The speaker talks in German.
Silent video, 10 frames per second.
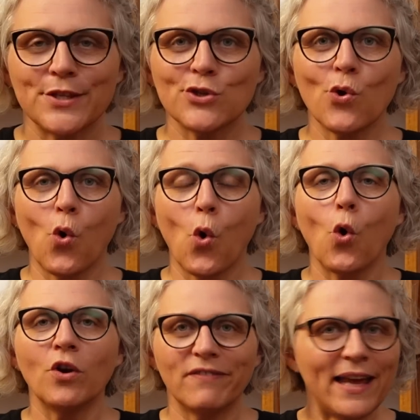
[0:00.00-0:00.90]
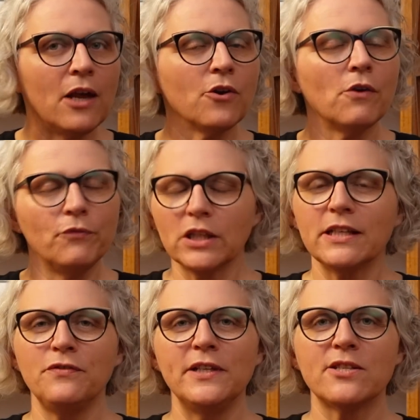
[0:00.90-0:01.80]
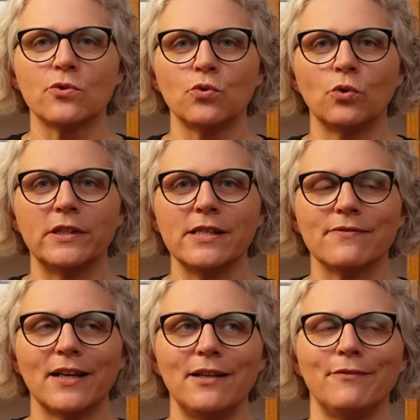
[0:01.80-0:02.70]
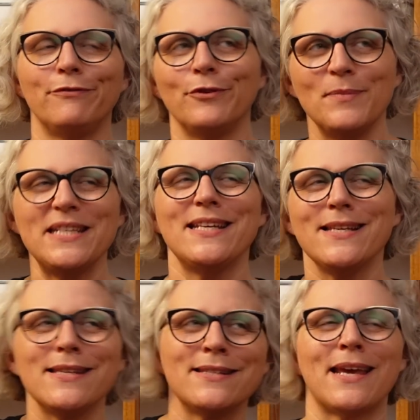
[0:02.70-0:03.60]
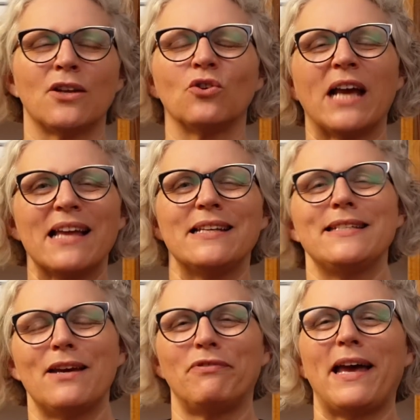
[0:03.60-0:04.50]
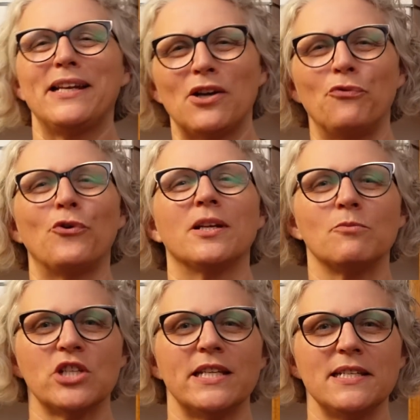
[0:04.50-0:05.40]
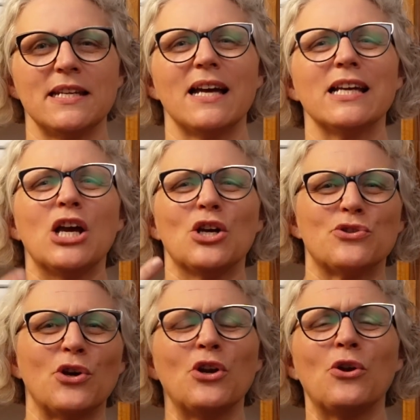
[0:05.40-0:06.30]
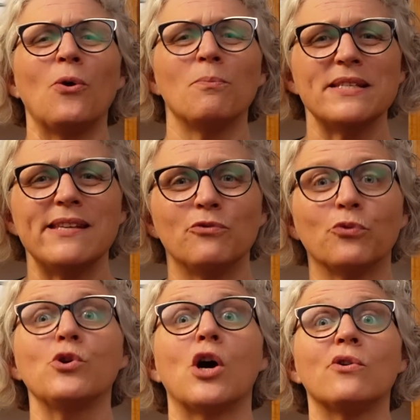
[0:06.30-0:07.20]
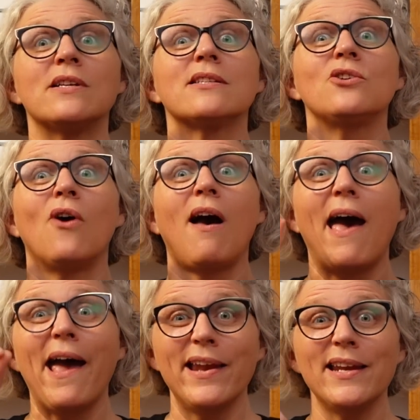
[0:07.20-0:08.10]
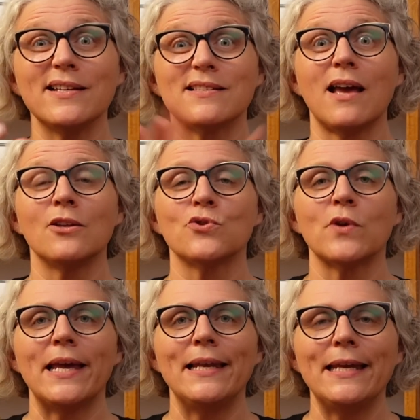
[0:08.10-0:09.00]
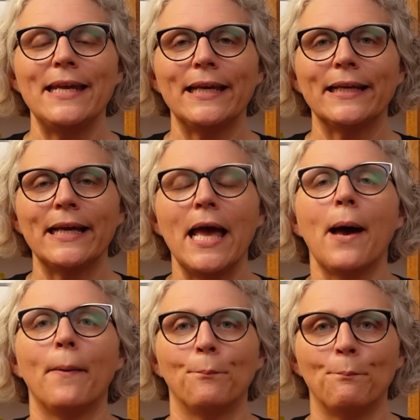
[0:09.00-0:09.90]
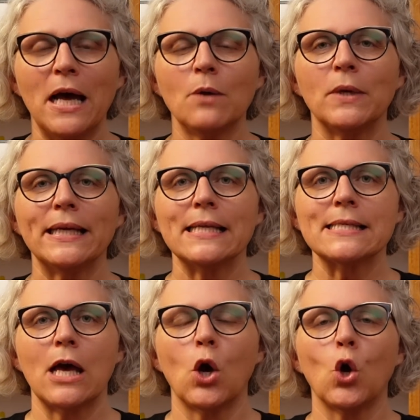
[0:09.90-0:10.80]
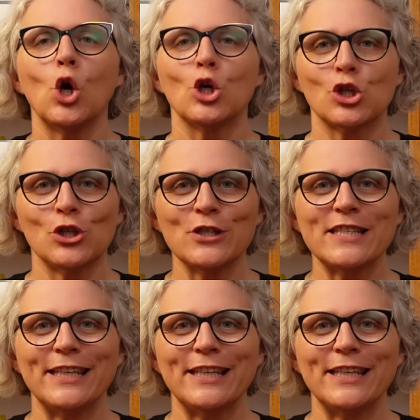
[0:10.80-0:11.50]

So, und weil auch noch wirklich viel zu tun ist, weil für mich ist es ja noch gar nicht der Freitag vor dem Stichtag, sondern noch ein bisschen früher und es sind noch einige Sachen zu erledigen, machen wir jetzt auch Schluss